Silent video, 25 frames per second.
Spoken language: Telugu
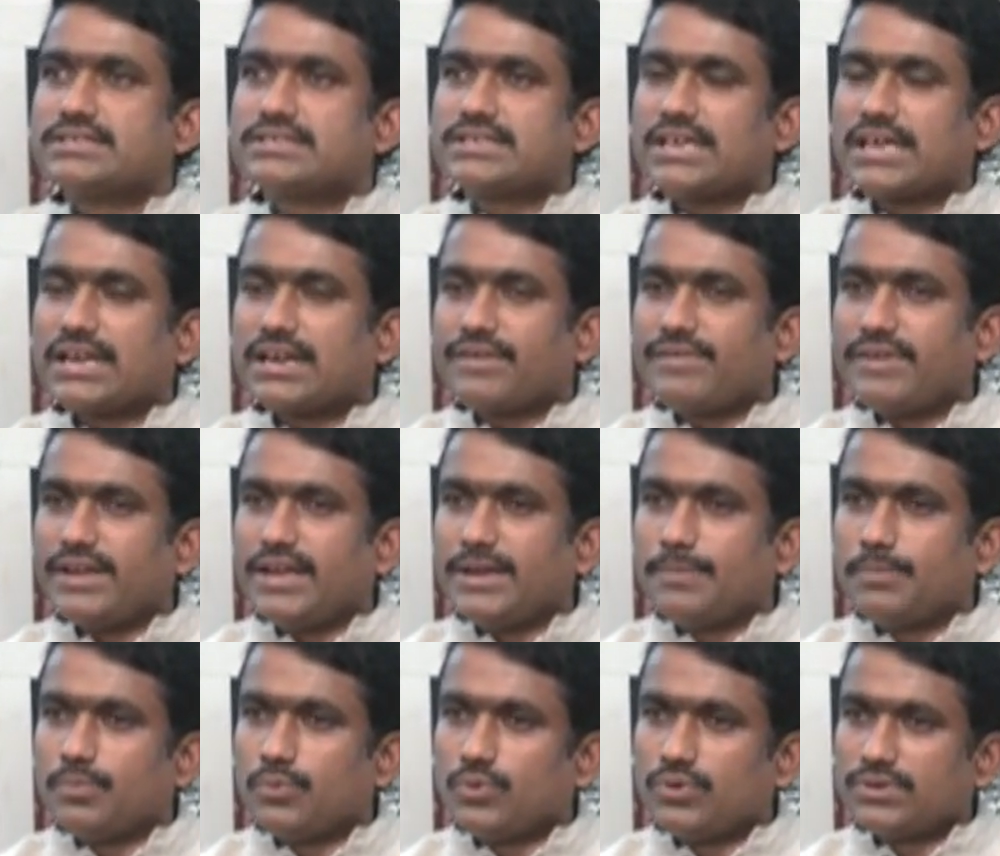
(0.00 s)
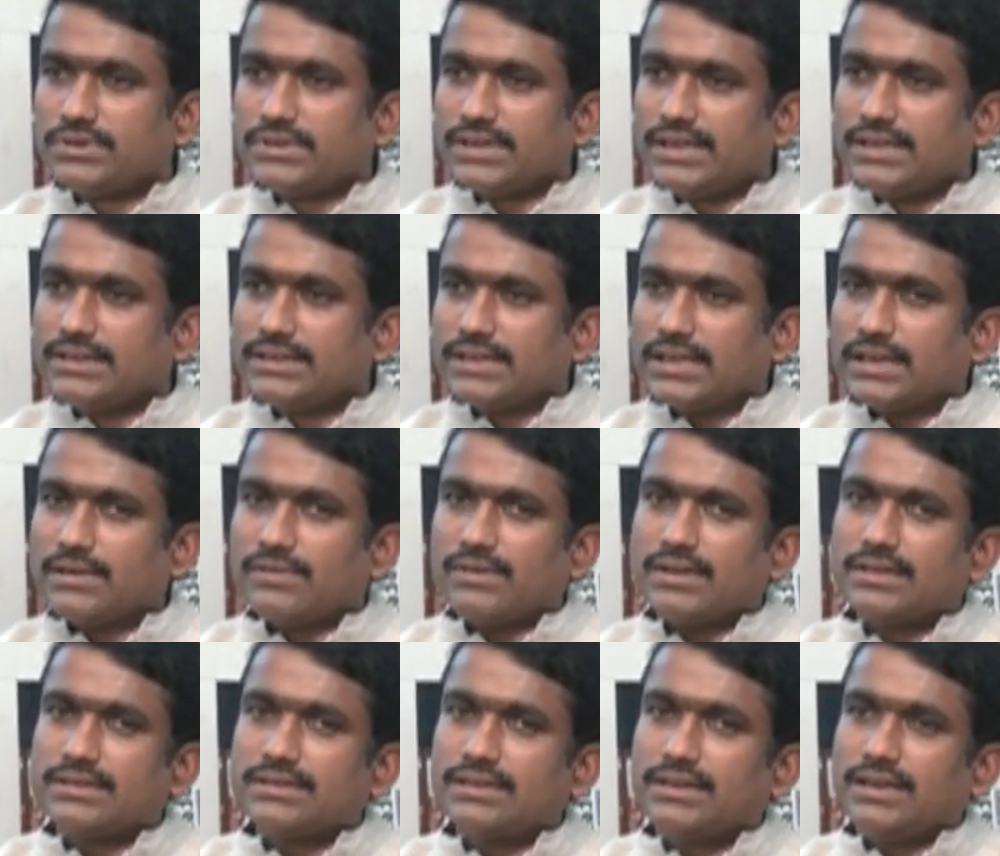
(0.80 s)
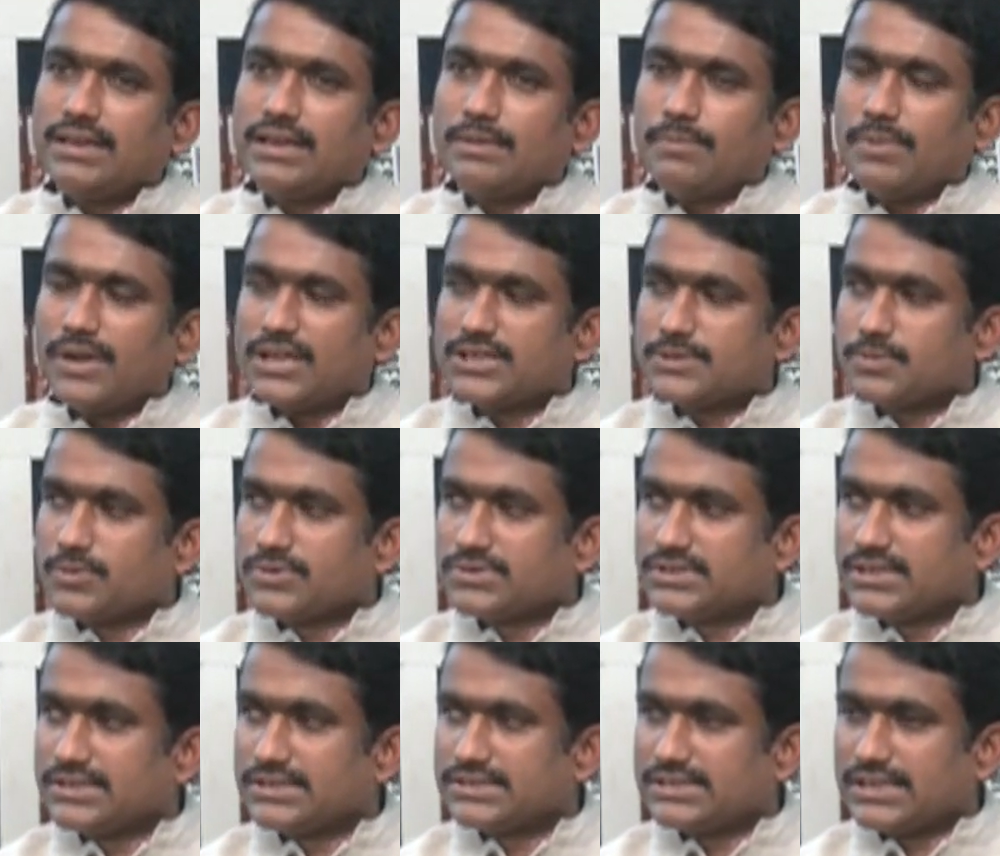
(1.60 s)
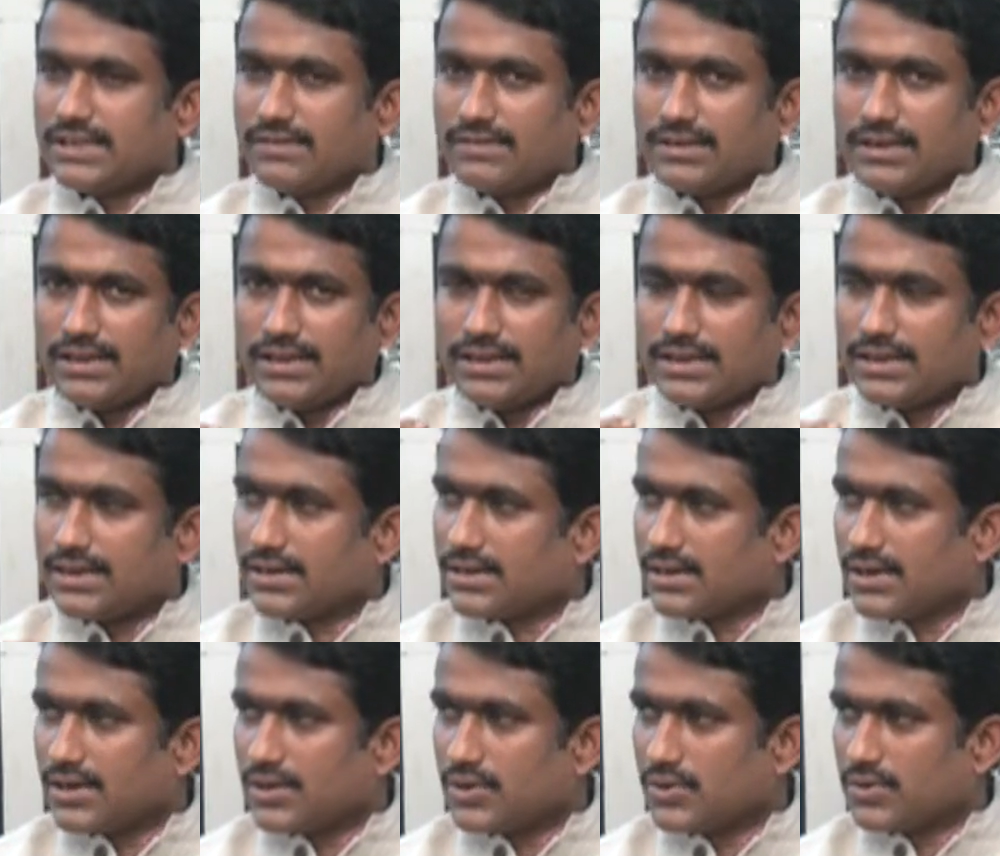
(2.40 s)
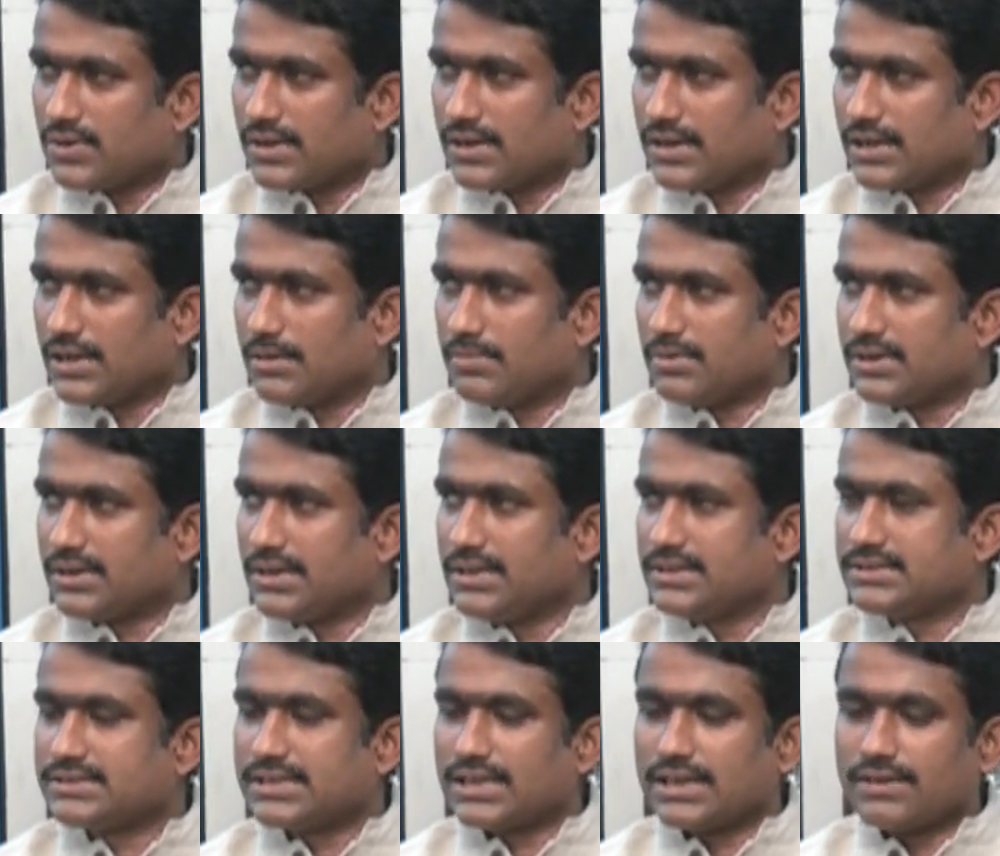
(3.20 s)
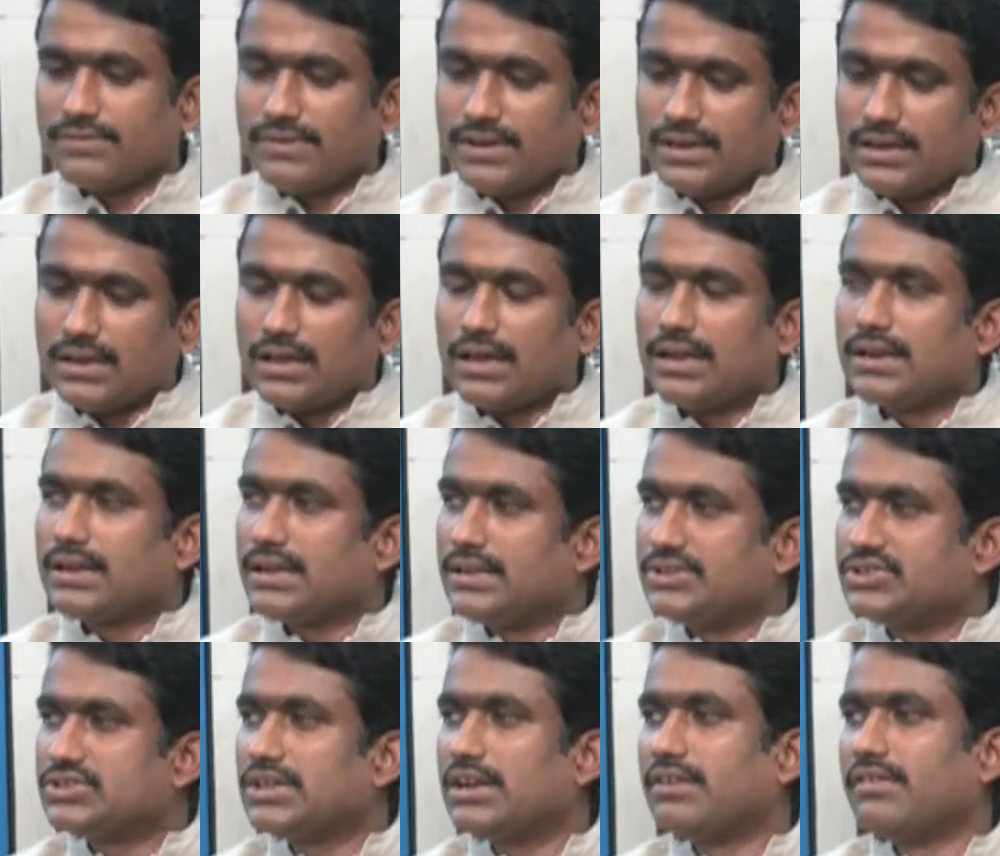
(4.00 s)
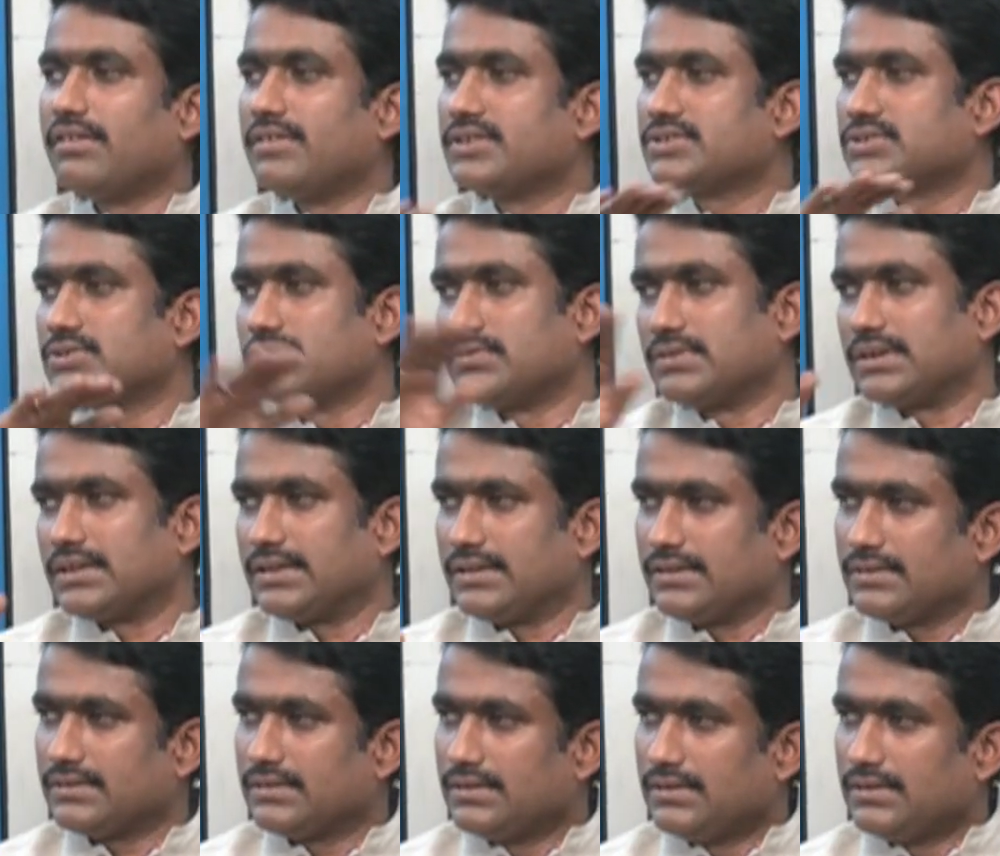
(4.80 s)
సర్వే పూర్తయిన తర్వాతనే పాస్పోర్ట్స్ ఇస్తామని కలెక్టర్ అంటున్నారు కాబట్టి సర్వే నాలుగు అంచెల వ్యవస్థ ఉంటుంది